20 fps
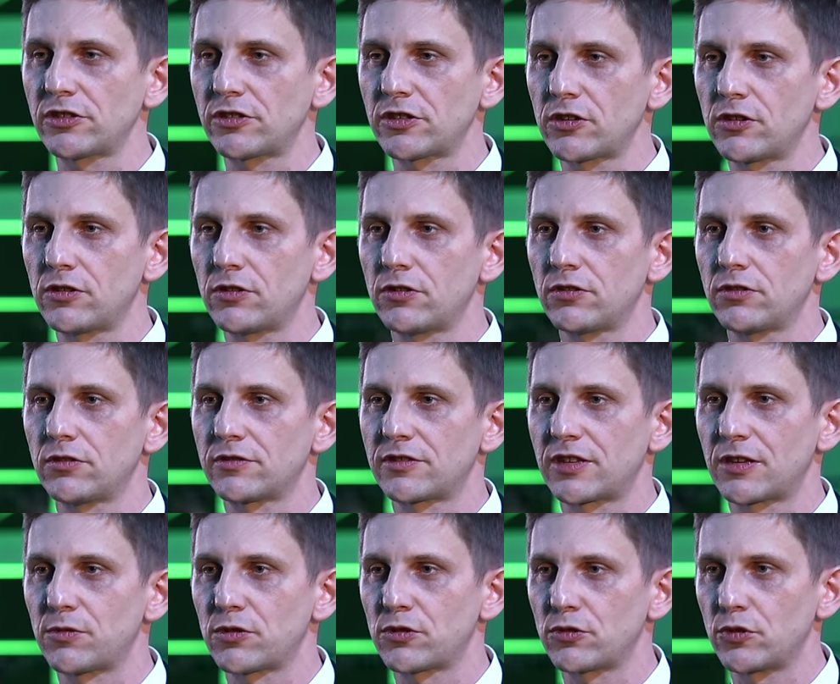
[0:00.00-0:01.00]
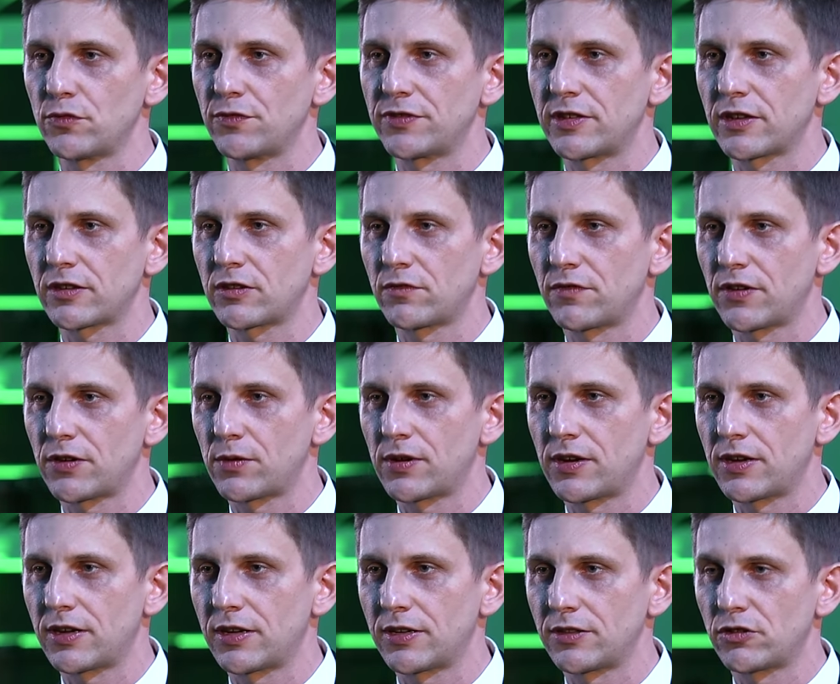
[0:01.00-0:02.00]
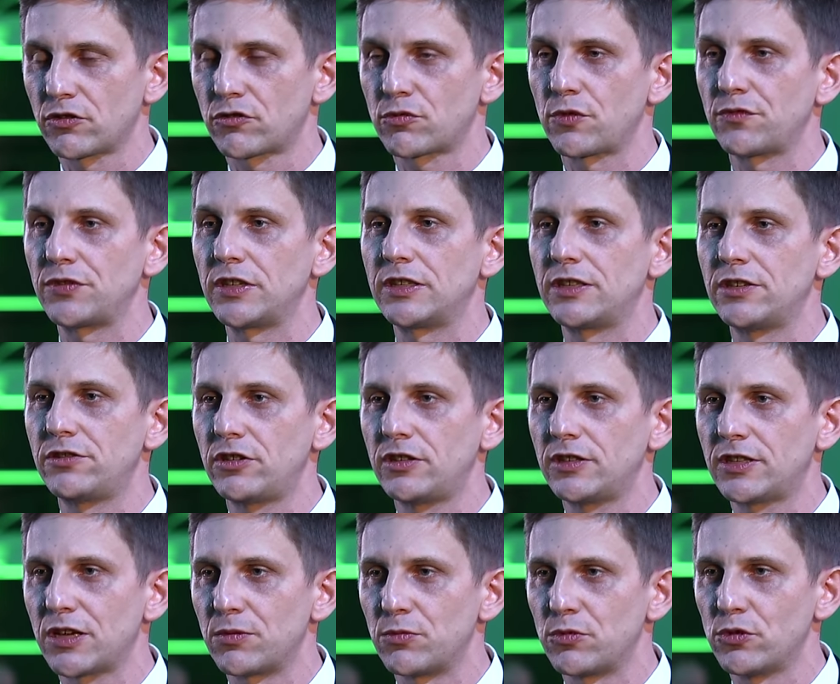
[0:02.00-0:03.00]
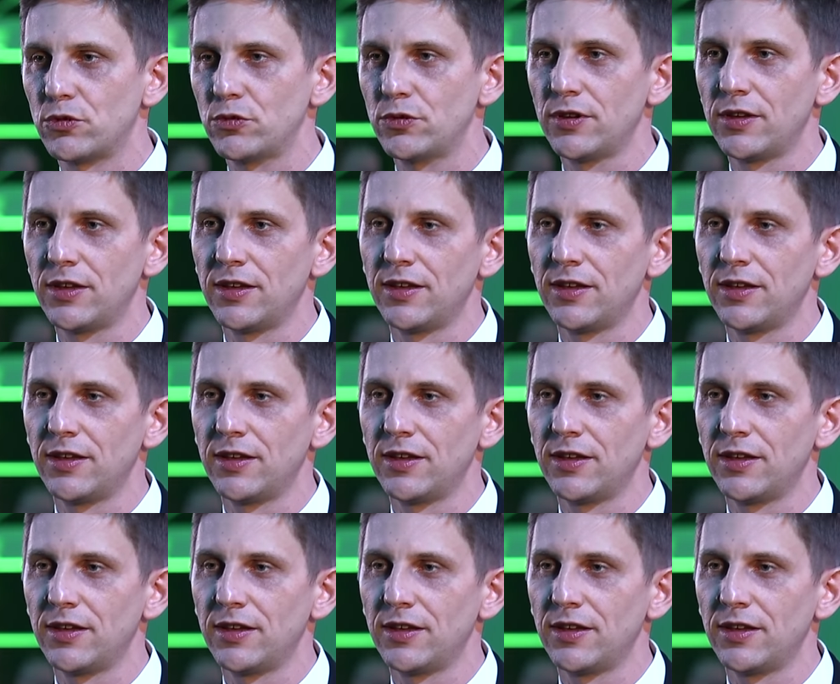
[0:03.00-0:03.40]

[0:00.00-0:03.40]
naszego samochodu wystartowała dosłownie tydzień temu.